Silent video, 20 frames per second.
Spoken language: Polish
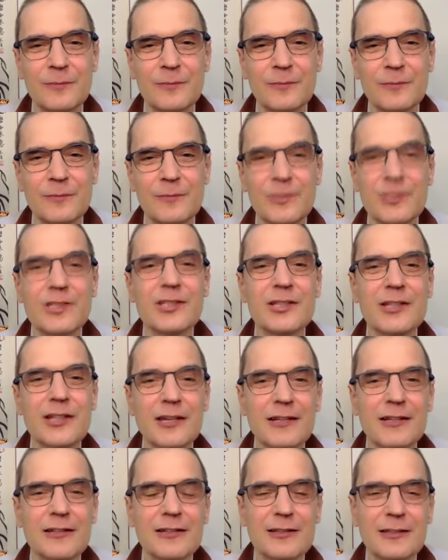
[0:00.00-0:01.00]

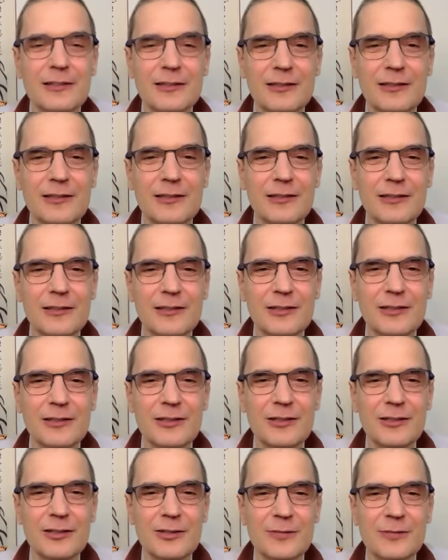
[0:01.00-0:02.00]
misję
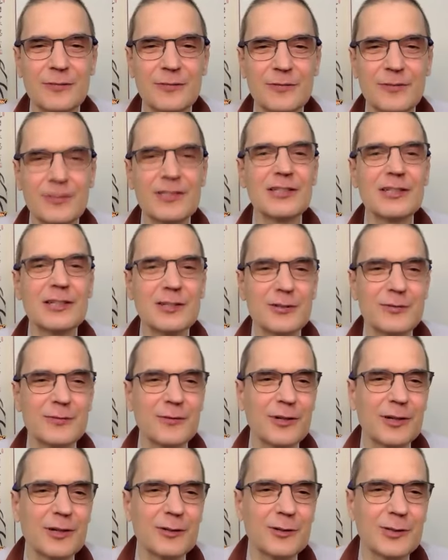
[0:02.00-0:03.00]
i wizję
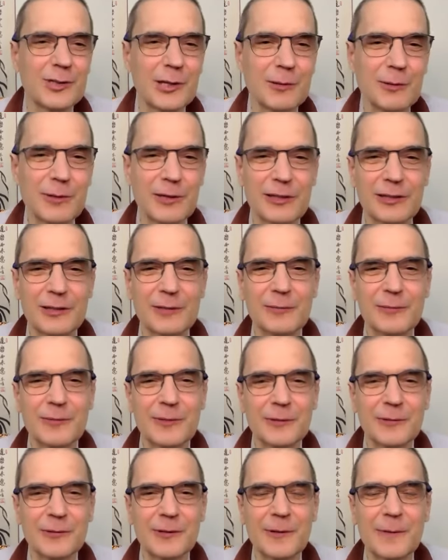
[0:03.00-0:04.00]
swojego działania,
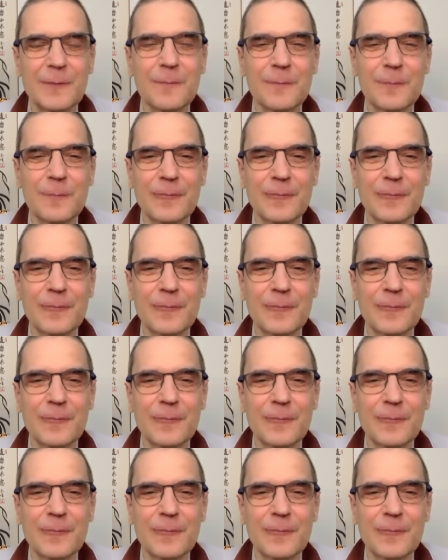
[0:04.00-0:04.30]
prawda?